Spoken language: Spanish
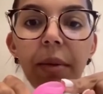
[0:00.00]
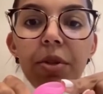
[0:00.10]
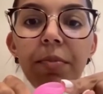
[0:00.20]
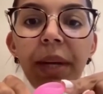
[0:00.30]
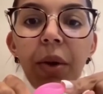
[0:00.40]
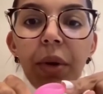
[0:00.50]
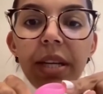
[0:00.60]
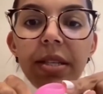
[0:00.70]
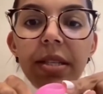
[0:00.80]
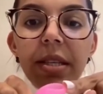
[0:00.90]
labios
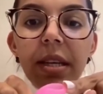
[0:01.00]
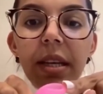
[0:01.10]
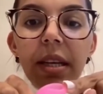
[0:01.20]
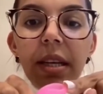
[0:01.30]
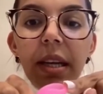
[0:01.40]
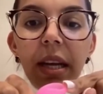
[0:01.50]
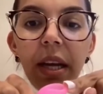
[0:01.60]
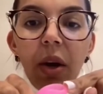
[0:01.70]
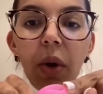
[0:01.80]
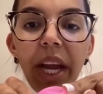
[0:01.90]
menores.
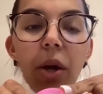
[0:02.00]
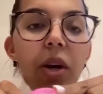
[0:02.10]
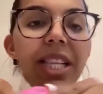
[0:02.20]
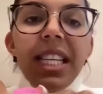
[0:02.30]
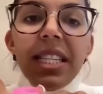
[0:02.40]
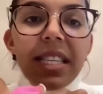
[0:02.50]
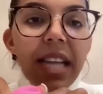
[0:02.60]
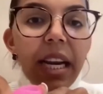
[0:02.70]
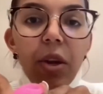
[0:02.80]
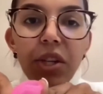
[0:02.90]
¿ok? No es
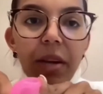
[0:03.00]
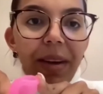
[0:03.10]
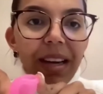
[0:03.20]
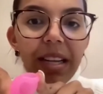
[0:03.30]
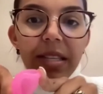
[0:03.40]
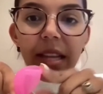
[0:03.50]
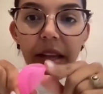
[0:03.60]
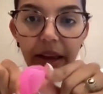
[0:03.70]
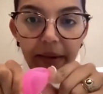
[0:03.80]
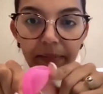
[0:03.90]
necesario llevarla hasta
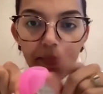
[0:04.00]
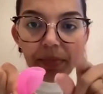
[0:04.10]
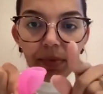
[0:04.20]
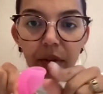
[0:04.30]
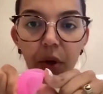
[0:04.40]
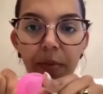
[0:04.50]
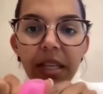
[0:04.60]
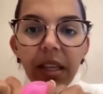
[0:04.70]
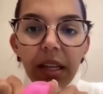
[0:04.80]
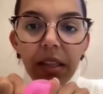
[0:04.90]
allá. Yo
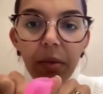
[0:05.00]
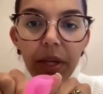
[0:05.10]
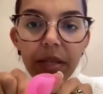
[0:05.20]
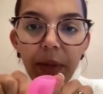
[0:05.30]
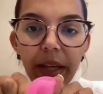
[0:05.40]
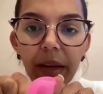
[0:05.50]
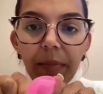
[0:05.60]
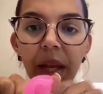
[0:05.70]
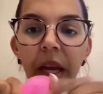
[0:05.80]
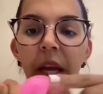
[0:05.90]
más adelante lo voy a explicar.
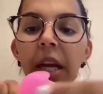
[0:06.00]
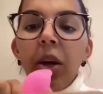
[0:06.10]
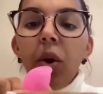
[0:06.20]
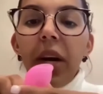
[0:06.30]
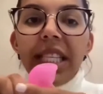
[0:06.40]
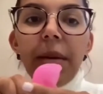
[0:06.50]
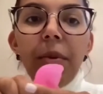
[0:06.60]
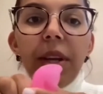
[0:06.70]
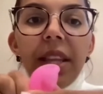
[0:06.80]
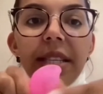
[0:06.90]
Con este
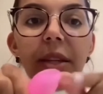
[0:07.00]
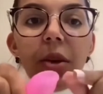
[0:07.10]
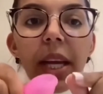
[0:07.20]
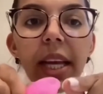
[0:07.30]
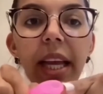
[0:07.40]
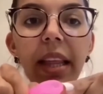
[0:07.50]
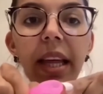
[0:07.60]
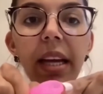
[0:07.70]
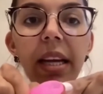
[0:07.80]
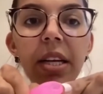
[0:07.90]
bordecito que
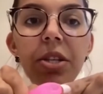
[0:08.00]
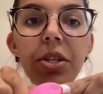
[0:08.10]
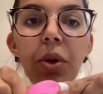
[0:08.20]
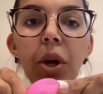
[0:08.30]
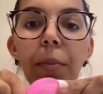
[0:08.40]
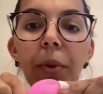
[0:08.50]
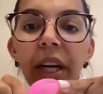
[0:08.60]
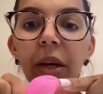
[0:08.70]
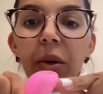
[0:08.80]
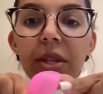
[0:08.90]
queda, si uno lo
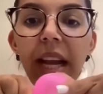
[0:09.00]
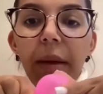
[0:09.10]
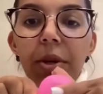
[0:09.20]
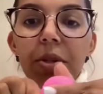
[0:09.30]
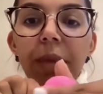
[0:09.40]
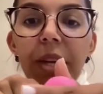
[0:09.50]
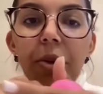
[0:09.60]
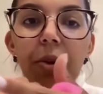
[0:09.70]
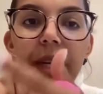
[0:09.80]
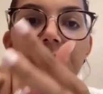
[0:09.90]
pone en los labios
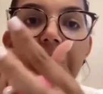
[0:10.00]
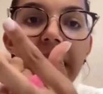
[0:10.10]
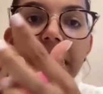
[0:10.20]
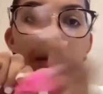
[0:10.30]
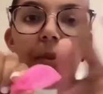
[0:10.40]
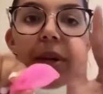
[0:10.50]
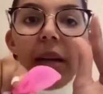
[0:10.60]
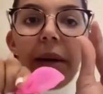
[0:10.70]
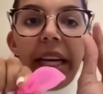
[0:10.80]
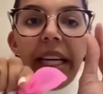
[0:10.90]
mayores, así,
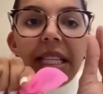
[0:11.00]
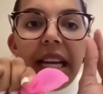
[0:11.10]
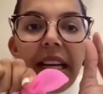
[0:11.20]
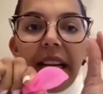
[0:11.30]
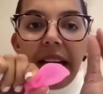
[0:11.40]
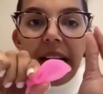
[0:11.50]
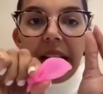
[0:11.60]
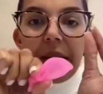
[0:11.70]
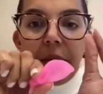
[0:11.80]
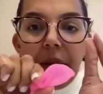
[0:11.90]
porque la vagina es
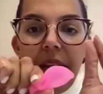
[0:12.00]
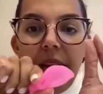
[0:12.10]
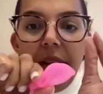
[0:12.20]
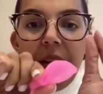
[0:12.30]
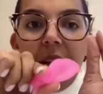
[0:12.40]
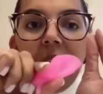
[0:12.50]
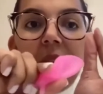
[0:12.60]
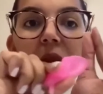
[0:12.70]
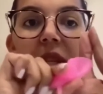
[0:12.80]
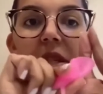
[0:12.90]
alargada, ¿ok?
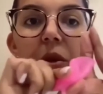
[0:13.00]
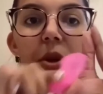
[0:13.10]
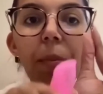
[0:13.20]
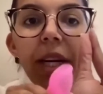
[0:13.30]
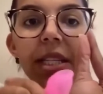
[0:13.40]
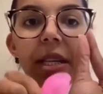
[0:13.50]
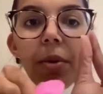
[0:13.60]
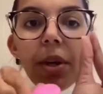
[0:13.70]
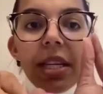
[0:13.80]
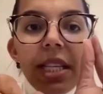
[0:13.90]
Entonces, si uno pone ese
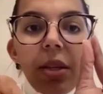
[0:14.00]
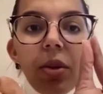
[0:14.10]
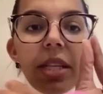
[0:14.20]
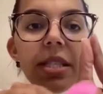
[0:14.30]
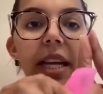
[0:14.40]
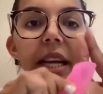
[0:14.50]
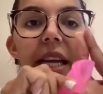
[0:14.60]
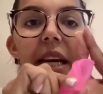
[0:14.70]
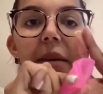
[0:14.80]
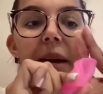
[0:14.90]
bordecito que está
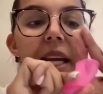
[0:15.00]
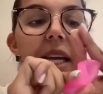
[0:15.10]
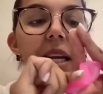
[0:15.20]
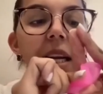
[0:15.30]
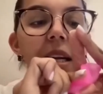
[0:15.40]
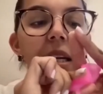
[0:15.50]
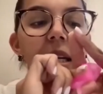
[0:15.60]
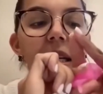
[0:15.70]
aquí en la vagina,